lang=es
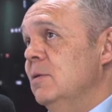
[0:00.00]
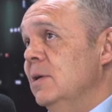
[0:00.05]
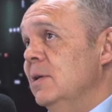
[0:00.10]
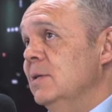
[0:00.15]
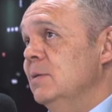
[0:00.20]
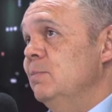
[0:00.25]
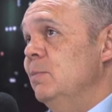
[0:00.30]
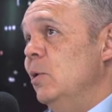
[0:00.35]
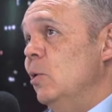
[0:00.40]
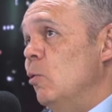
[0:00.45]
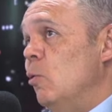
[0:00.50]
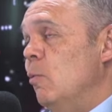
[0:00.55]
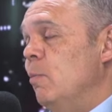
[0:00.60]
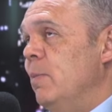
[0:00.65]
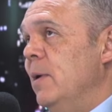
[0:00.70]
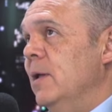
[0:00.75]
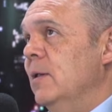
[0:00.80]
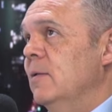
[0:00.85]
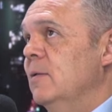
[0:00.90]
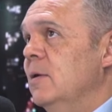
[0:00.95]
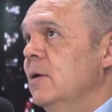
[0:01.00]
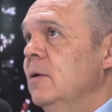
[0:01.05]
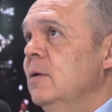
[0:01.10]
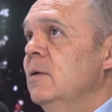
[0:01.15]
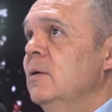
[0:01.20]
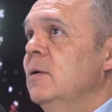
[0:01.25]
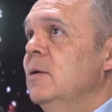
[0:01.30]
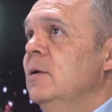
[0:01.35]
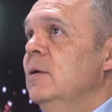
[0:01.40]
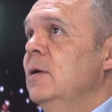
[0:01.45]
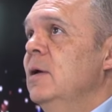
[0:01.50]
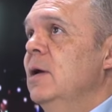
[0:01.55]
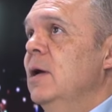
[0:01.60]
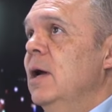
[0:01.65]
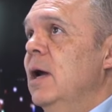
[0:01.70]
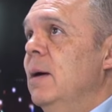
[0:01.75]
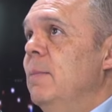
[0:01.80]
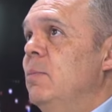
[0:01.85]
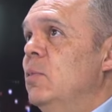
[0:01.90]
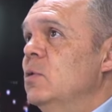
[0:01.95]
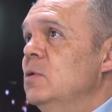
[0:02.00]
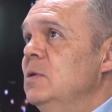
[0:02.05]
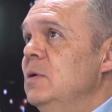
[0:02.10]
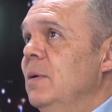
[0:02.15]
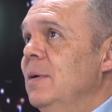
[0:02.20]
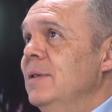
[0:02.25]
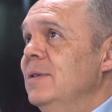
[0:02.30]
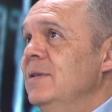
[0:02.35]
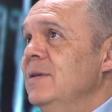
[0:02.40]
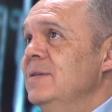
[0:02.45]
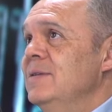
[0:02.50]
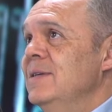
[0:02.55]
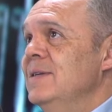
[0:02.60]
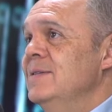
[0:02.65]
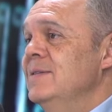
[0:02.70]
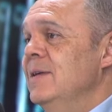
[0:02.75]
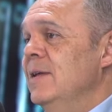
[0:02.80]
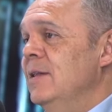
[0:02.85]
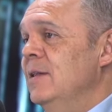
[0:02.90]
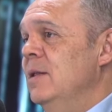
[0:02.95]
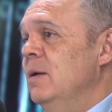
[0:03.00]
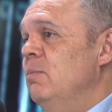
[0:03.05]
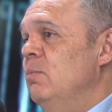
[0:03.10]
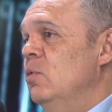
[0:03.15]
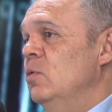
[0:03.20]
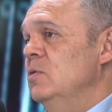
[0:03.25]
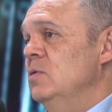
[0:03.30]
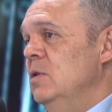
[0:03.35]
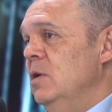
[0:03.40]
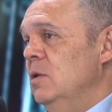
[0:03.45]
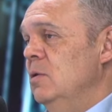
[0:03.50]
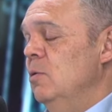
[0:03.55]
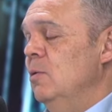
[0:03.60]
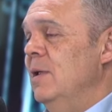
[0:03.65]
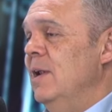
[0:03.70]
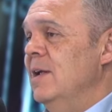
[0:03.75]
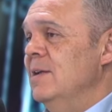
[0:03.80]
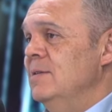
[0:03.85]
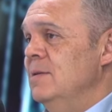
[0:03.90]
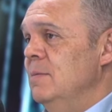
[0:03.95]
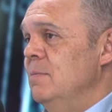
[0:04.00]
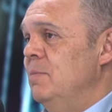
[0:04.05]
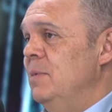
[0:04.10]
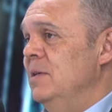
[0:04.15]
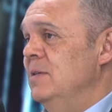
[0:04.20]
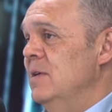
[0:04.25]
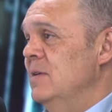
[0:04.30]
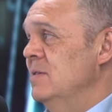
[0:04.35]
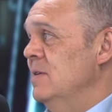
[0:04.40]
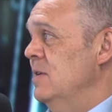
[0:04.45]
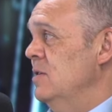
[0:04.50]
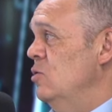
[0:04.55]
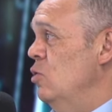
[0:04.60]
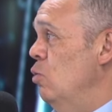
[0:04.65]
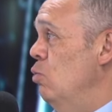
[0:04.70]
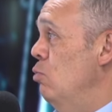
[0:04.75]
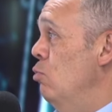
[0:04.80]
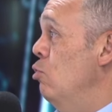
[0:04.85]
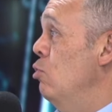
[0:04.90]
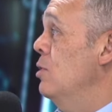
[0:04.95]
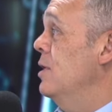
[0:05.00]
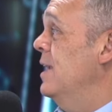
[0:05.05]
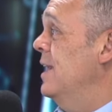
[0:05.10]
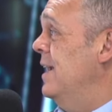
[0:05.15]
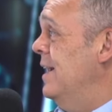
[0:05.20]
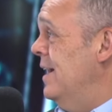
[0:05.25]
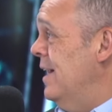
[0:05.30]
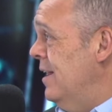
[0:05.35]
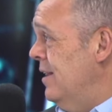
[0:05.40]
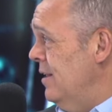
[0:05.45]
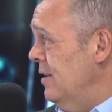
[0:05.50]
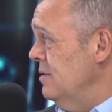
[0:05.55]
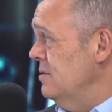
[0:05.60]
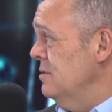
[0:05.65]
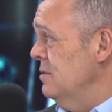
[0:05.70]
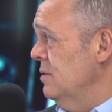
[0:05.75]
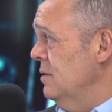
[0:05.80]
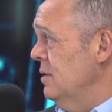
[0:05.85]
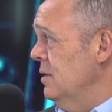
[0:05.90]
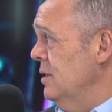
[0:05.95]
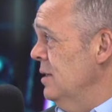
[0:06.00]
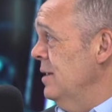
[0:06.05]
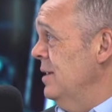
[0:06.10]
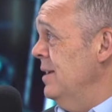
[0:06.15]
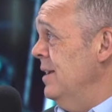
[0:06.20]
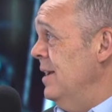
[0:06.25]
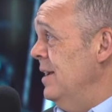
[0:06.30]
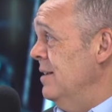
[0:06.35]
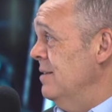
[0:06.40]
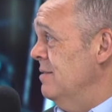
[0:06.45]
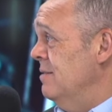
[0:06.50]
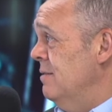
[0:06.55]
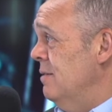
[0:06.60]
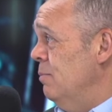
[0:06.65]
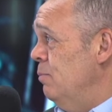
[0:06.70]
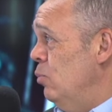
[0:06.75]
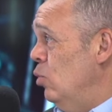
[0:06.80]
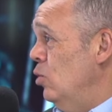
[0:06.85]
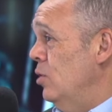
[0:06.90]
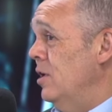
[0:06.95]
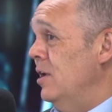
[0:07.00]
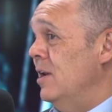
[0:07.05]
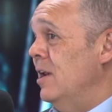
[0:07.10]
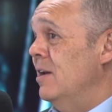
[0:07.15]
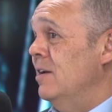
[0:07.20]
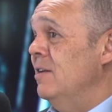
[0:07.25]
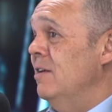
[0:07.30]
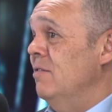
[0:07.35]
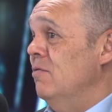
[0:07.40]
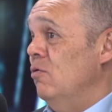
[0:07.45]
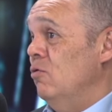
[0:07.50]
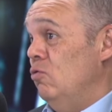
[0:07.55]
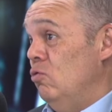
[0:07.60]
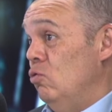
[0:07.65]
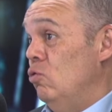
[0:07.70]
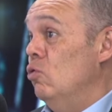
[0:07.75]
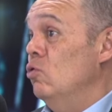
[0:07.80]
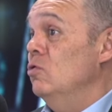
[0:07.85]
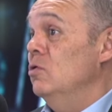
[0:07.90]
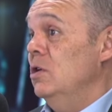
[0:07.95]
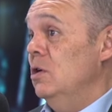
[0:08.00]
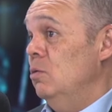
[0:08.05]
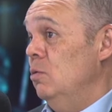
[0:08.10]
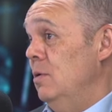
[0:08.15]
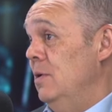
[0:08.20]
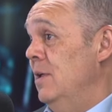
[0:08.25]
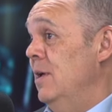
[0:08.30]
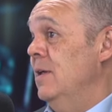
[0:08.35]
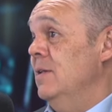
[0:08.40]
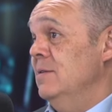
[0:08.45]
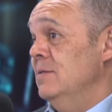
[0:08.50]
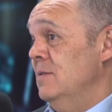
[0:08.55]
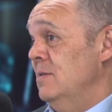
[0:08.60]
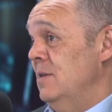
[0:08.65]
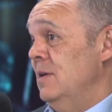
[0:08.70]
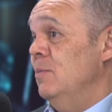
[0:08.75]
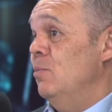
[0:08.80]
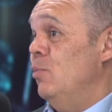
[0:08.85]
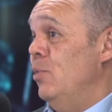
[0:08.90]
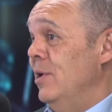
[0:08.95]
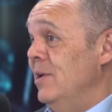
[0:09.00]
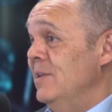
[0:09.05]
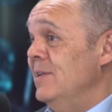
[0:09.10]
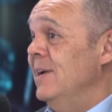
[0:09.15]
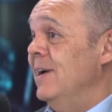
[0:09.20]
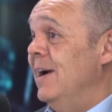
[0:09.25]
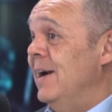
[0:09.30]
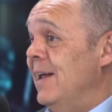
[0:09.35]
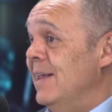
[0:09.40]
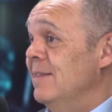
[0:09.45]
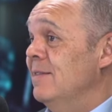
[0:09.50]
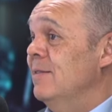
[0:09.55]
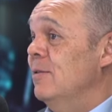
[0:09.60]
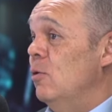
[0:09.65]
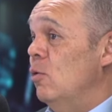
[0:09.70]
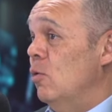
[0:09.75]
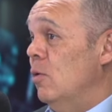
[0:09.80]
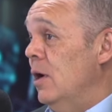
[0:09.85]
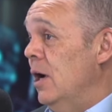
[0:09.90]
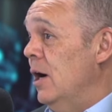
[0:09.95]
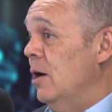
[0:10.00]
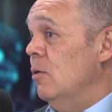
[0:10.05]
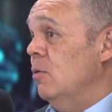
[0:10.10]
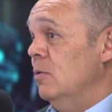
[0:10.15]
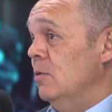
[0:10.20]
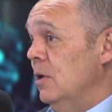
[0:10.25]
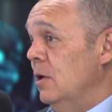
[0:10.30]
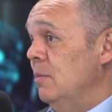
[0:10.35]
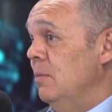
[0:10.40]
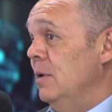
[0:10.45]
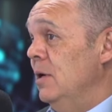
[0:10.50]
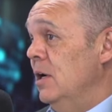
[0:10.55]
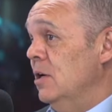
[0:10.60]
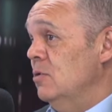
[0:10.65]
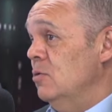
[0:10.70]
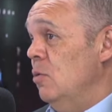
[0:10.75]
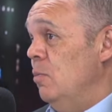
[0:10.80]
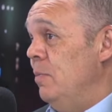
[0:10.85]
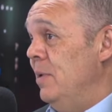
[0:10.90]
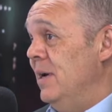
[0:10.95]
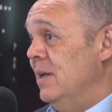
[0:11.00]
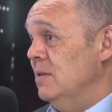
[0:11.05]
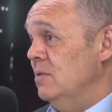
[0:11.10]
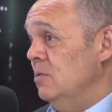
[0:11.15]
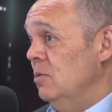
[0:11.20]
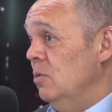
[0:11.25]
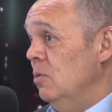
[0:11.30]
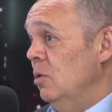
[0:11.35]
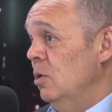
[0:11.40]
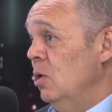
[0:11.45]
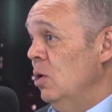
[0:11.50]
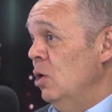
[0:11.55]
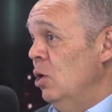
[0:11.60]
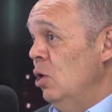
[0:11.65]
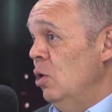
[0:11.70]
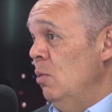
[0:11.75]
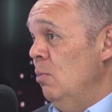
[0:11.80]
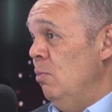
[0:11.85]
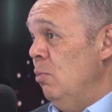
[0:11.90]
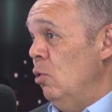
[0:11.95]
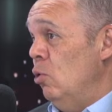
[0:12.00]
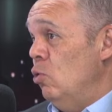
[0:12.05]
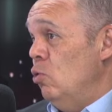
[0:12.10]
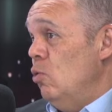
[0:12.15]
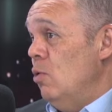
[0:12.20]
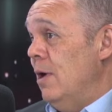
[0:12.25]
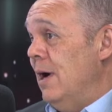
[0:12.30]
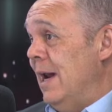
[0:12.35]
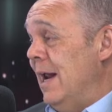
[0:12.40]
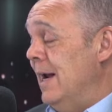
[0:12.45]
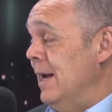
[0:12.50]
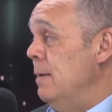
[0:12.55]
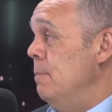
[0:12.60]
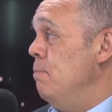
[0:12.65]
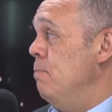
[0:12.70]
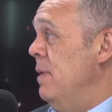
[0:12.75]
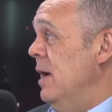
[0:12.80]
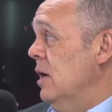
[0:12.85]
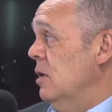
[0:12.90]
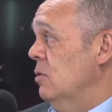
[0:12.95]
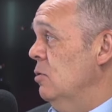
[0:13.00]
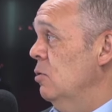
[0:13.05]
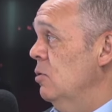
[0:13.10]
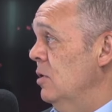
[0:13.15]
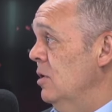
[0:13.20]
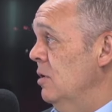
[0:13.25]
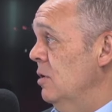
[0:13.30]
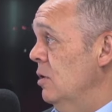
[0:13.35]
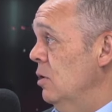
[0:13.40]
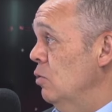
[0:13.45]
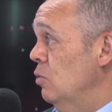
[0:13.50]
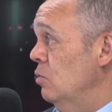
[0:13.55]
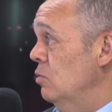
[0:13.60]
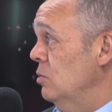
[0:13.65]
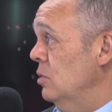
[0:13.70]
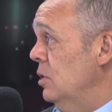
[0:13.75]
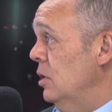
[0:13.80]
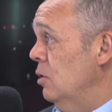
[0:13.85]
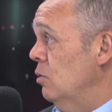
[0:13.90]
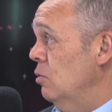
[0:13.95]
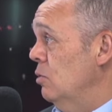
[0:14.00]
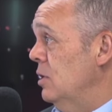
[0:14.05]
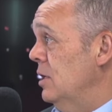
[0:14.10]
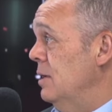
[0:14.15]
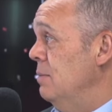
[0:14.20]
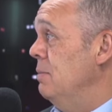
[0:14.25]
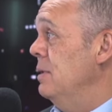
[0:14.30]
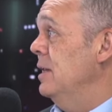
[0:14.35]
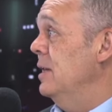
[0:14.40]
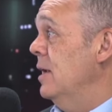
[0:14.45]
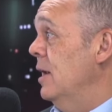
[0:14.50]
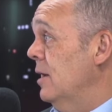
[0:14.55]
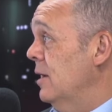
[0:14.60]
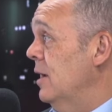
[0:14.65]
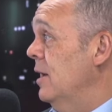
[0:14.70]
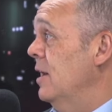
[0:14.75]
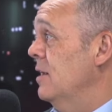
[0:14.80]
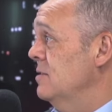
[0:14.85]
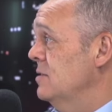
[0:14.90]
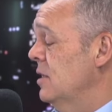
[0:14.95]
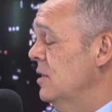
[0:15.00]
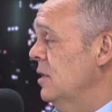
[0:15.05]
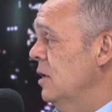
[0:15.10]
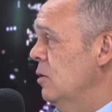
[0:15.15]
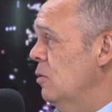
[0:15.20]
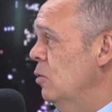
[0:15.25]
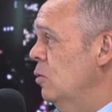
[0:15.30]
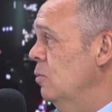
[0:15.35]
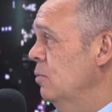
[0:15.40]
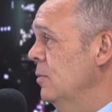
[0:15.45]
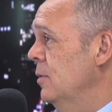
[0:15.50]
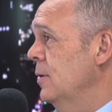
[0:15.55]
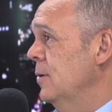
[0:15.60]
que es preocupante, aproximadamente 60% de las empresas que son vulneradas ponen en riesgo su continuidad, es decir, pueden llegar a tronar o terminar su operación por un gran impacto de, un, criminal que las atacó.